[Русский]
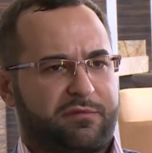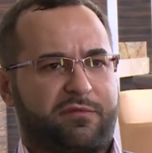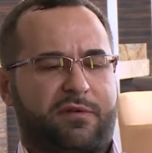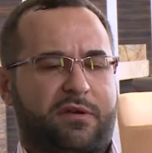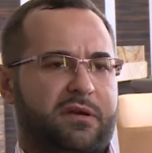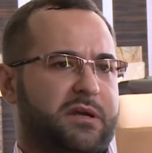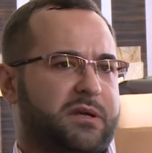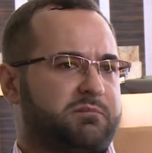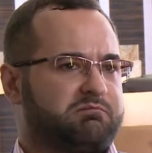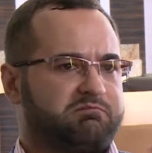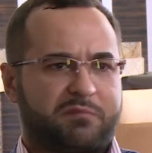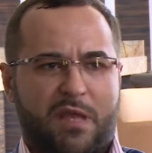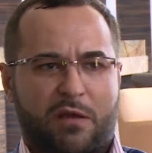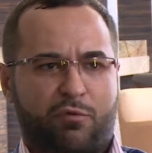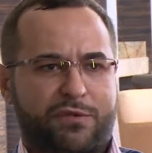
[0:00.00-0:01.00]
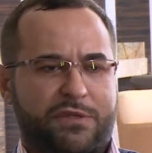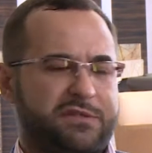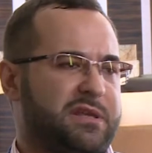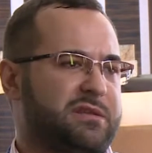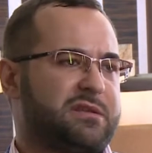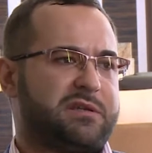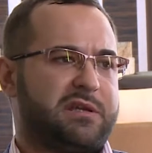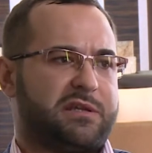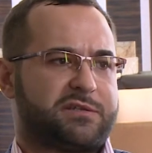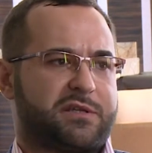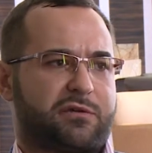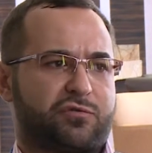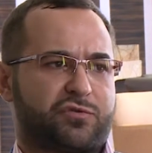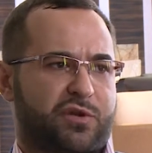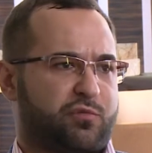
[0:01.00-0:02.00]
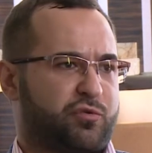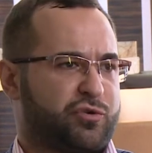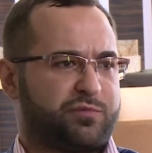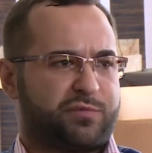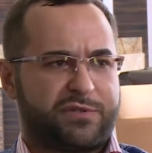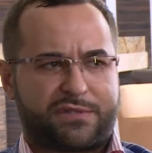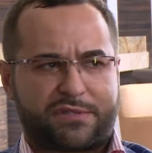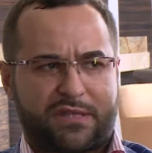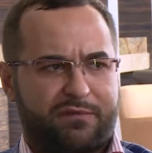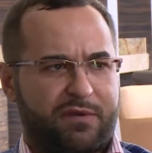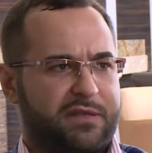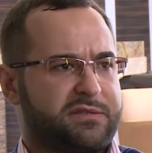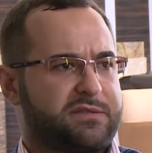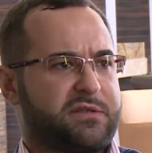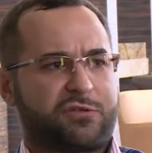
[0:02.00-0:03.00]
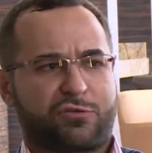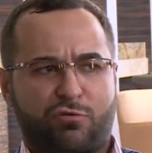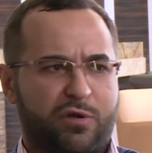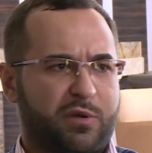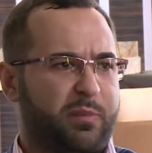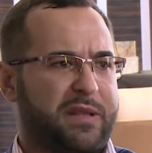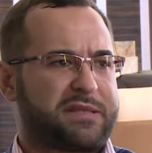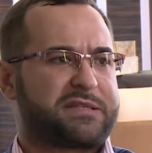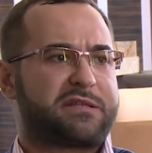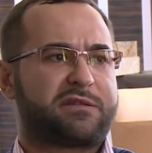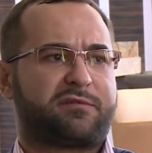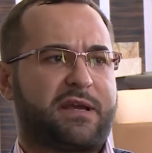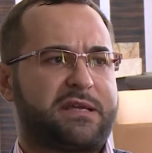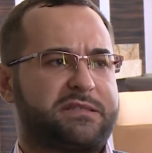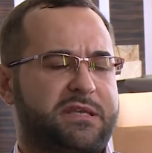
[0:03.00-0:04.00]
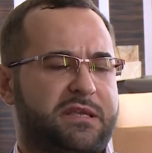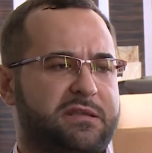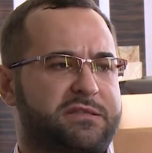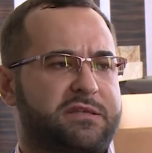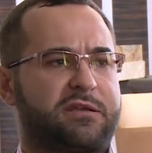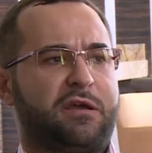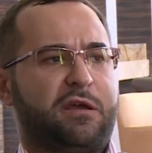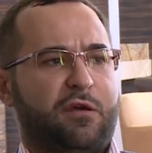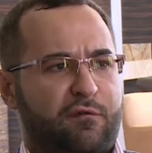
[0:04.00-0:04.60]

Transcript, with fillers: В какой-то день недели загрузка может быть составлять 40% гостиницы,